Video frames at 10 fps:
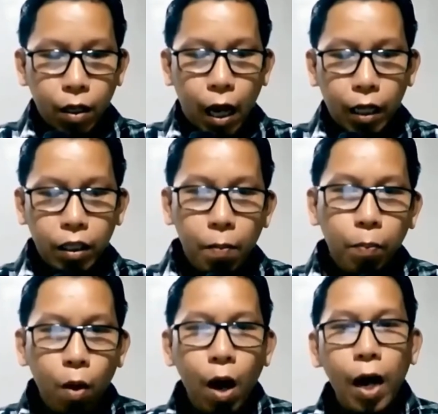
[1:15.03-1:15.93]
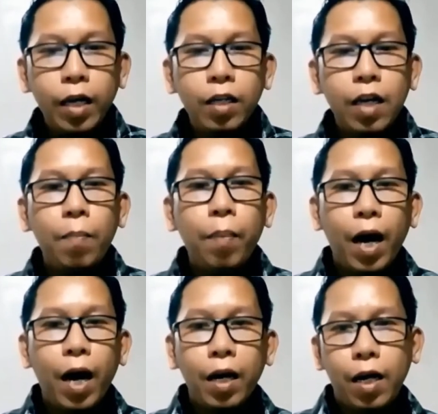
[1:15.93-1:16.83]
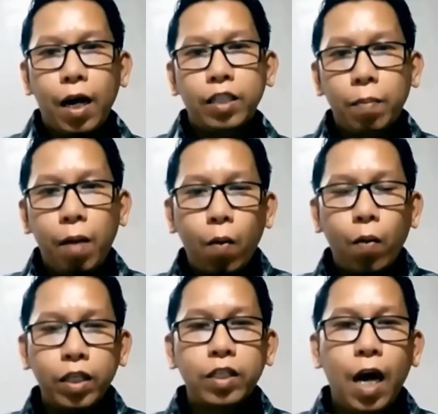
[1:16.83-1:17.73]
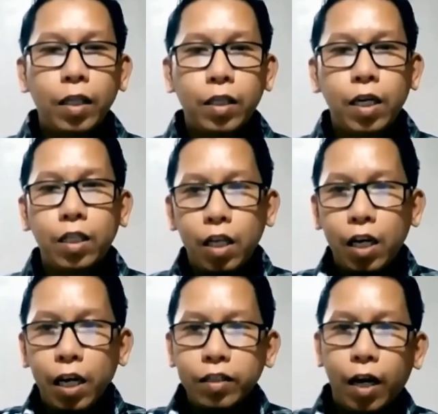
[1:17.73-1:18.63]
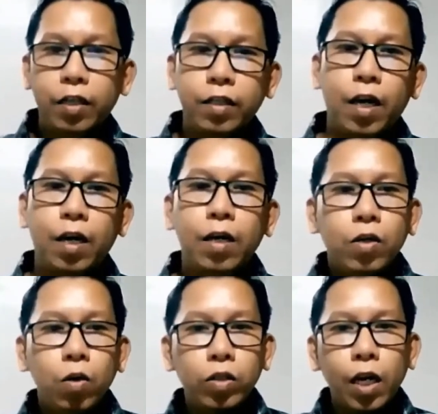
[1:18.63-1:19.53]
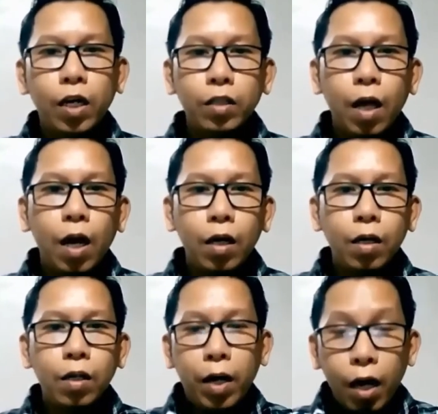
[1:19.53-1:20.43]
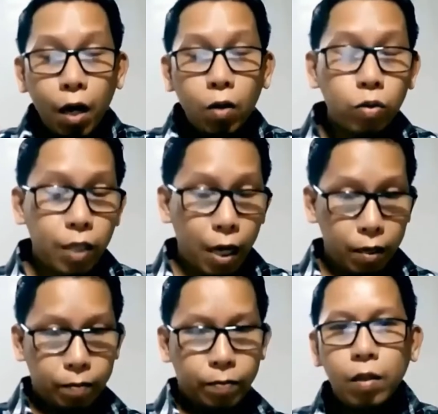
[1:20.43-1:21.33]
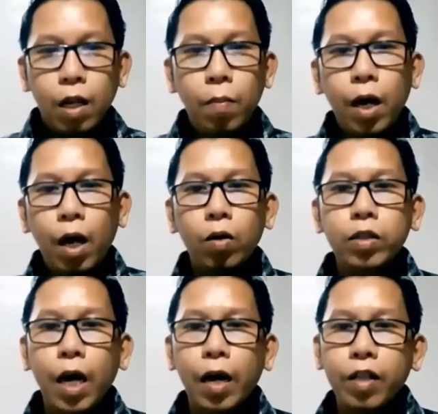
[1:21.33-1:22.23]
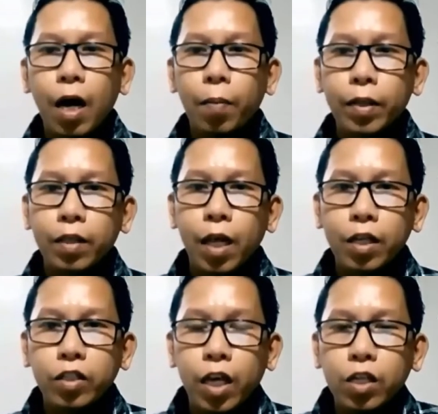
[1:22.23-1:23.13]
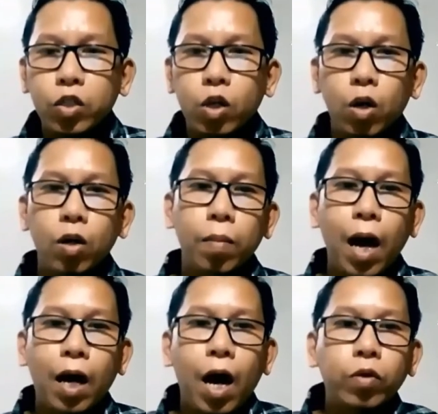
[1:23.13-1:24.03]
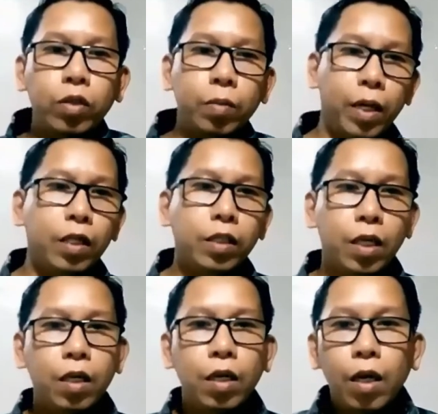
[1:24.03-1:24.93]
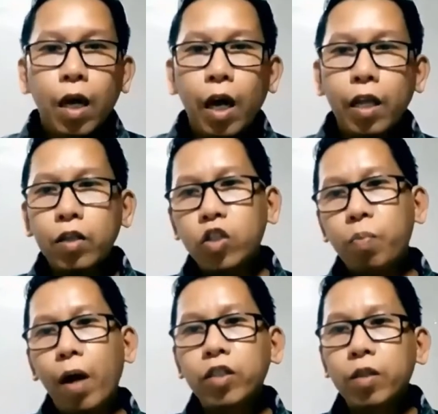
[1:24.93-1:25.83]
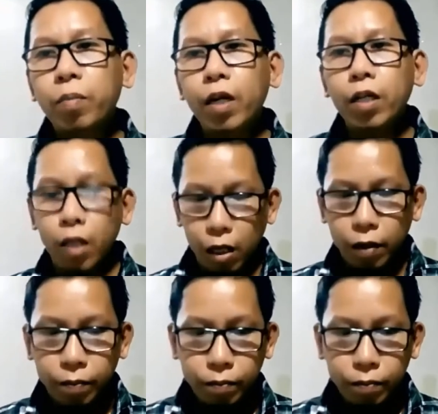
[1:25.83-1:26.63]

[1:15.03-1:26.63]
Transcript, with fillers: At yan po ay napakahalaga sa bawat isa atin, hindi lang sa kanya. Yung salitang pananagutan na magkaroon tayo dapat ng sense of accountability and responsibility.